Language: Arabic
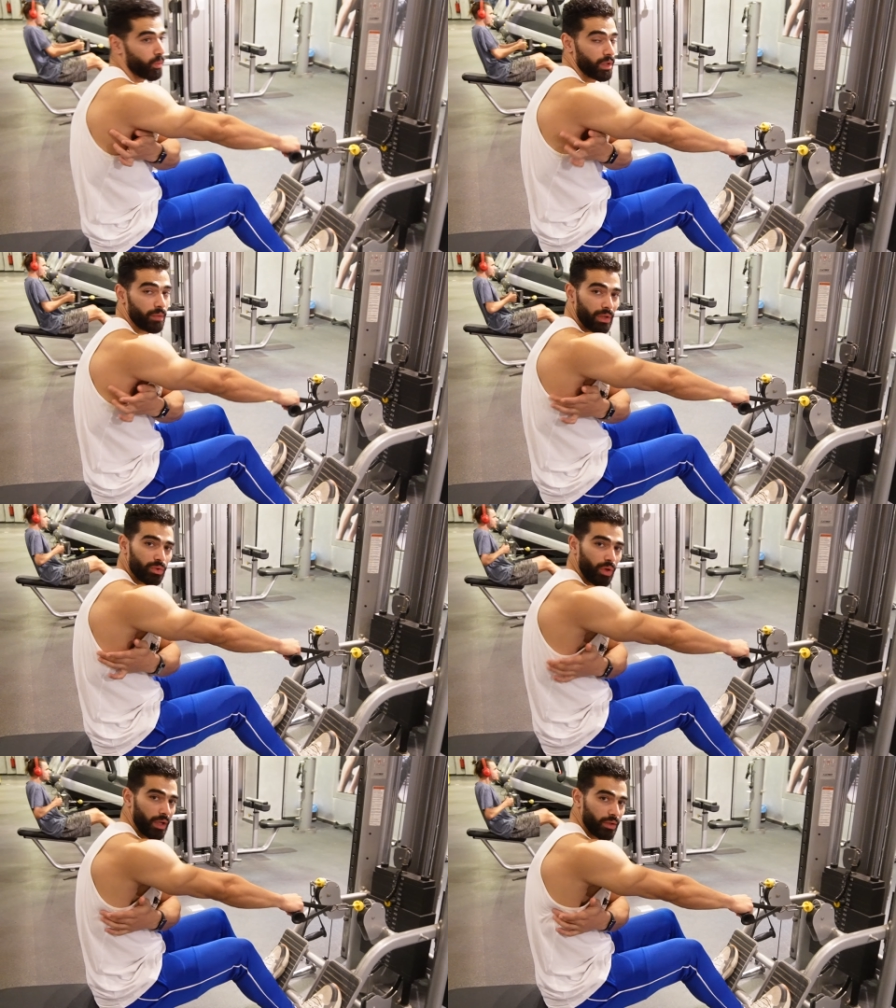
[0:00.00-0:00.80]

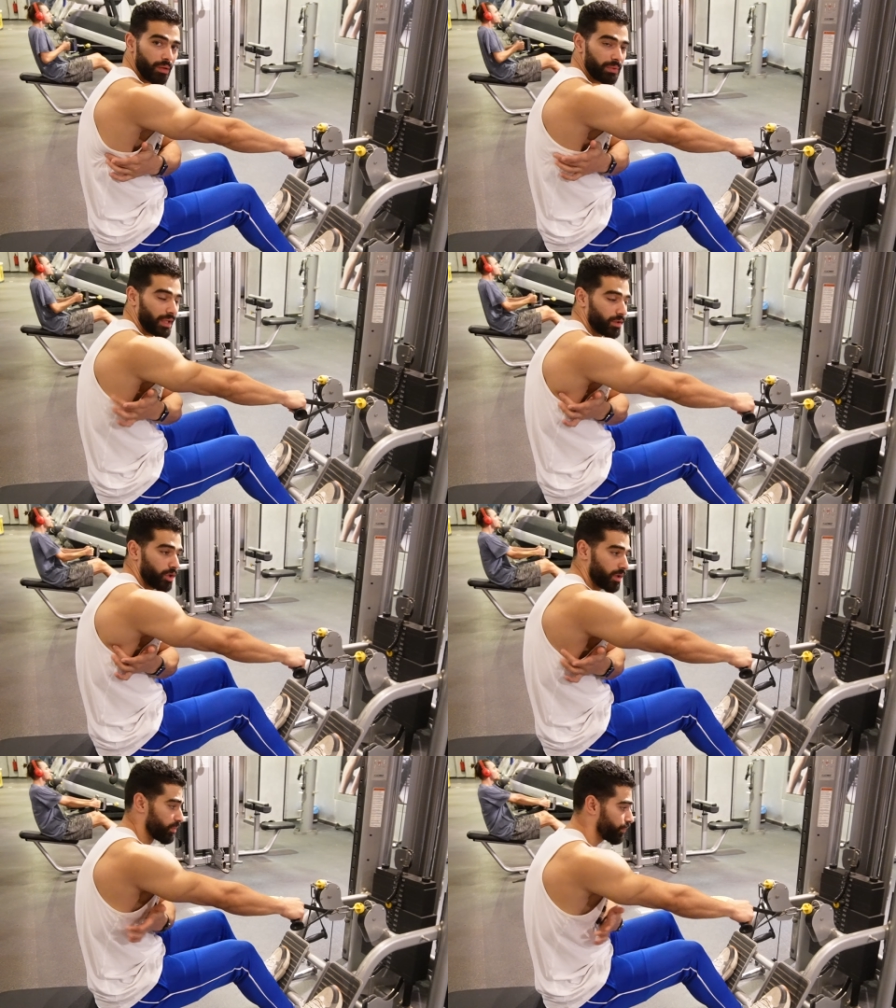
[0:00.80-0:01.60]
وبرده العضلات بتاعه
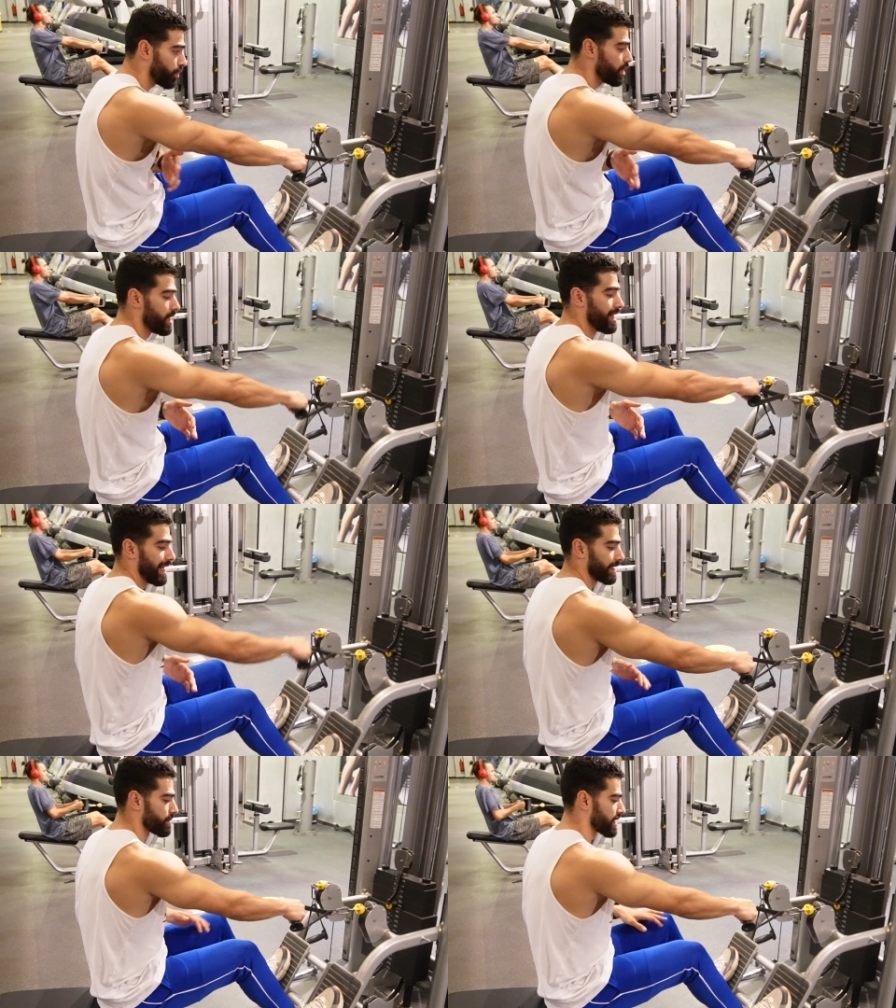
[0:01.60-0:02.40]
الظهر من فوق
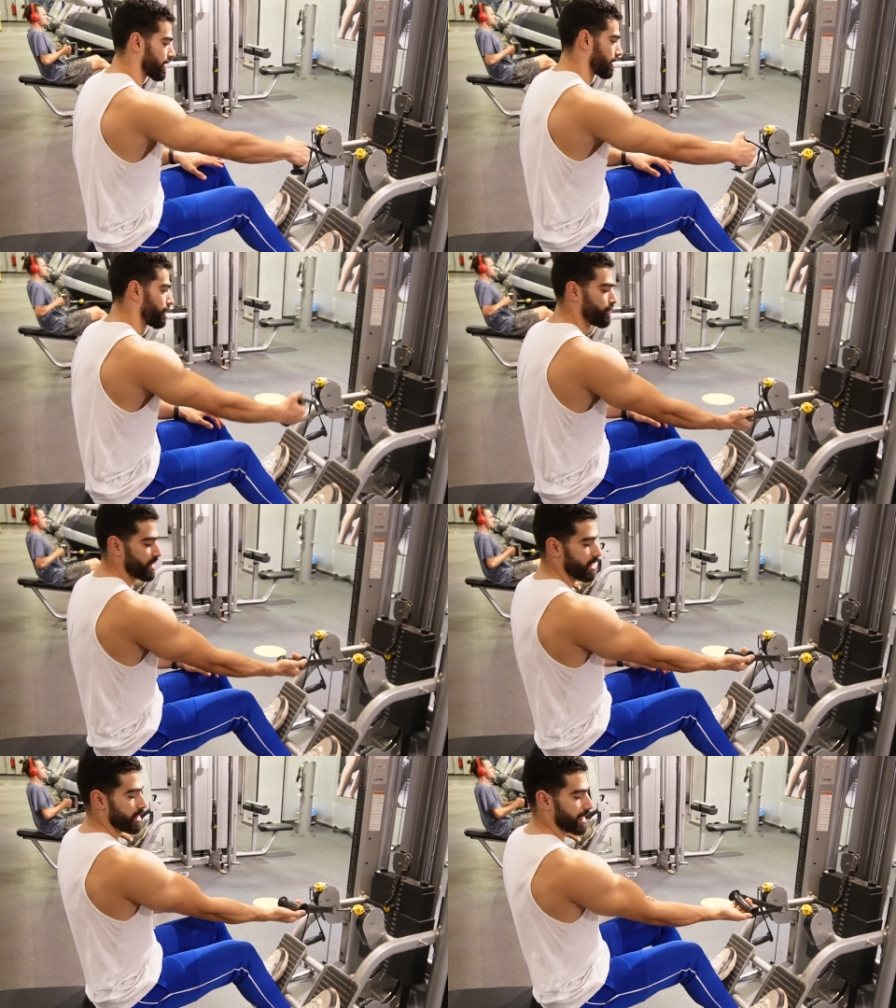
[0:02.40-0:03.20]
هتمسك كده
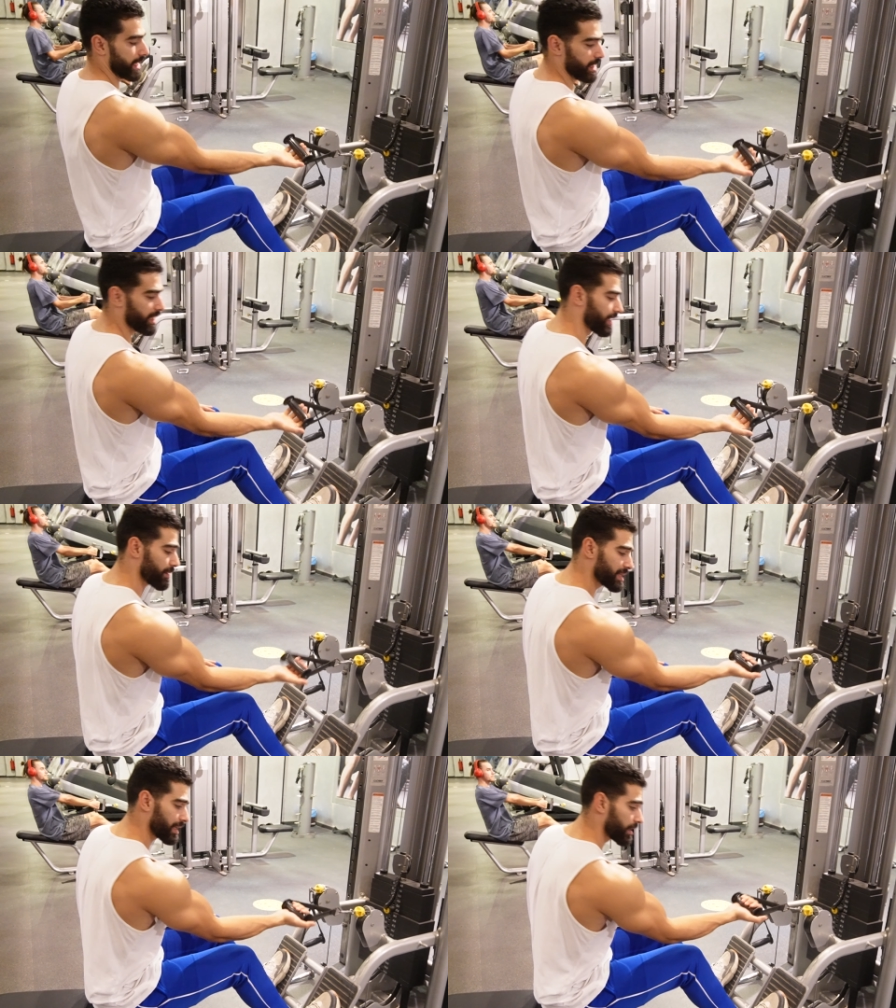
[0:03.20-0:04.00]
خلينا
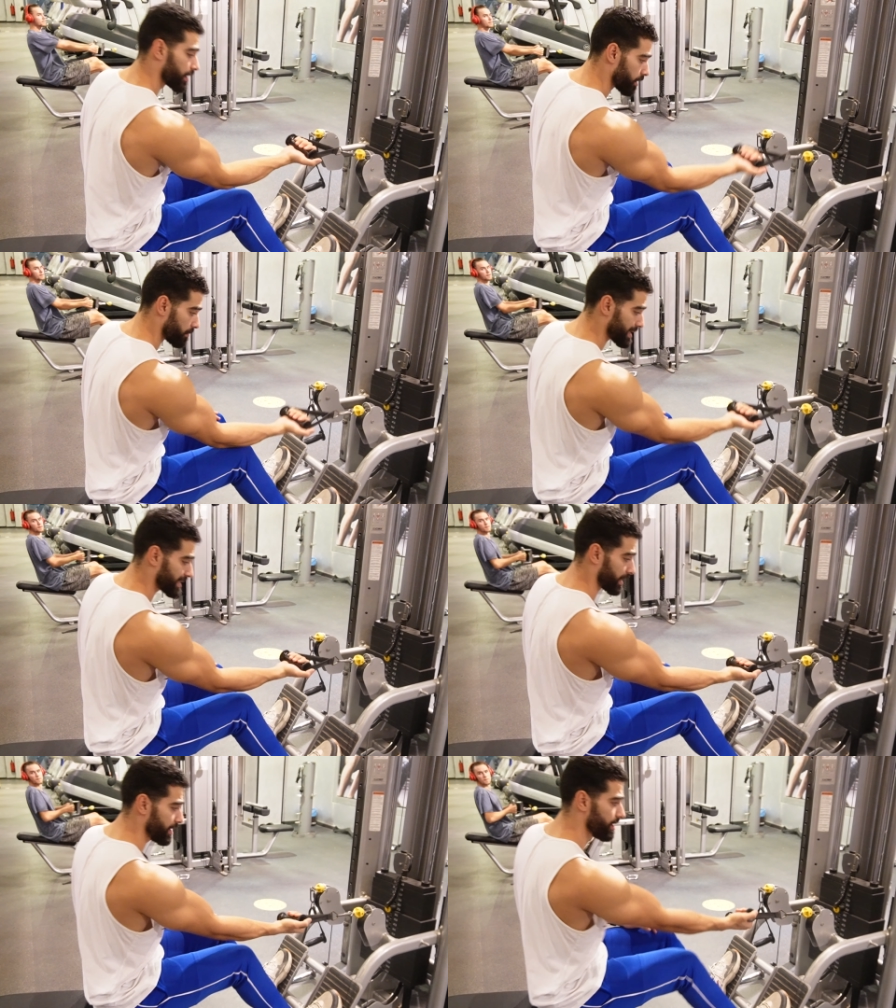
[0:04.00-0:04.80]
نمسك
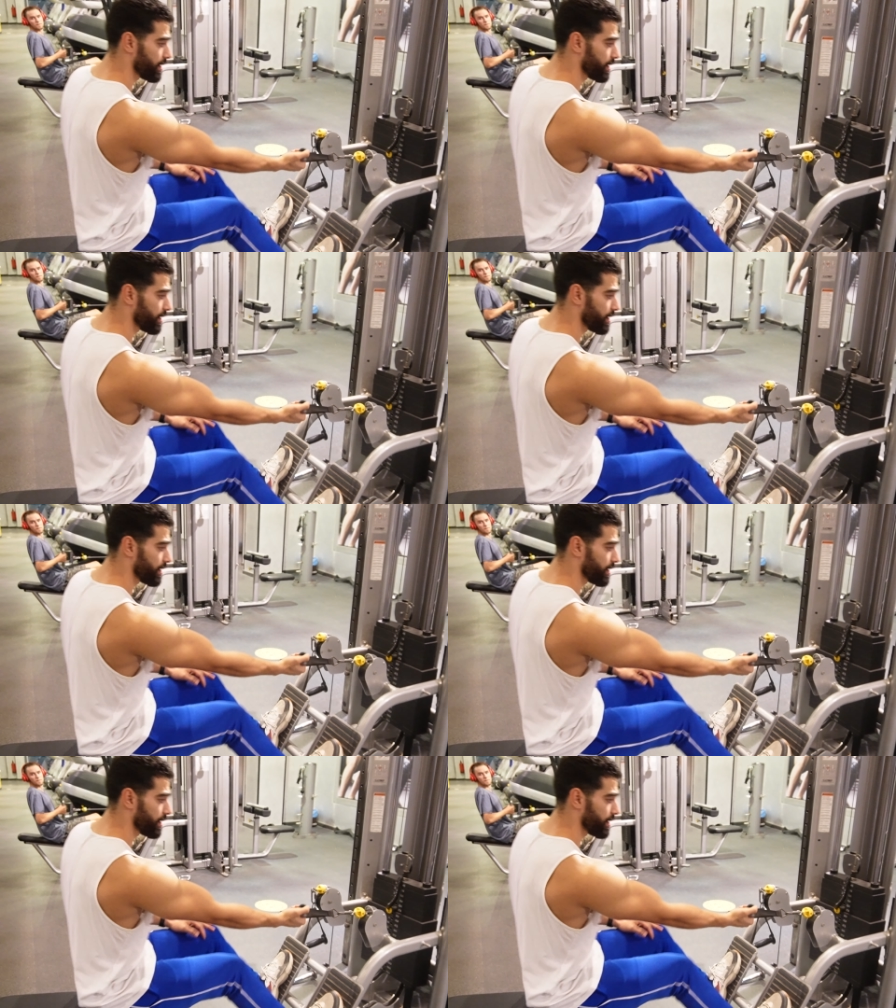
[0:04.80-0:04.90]
المسكه دي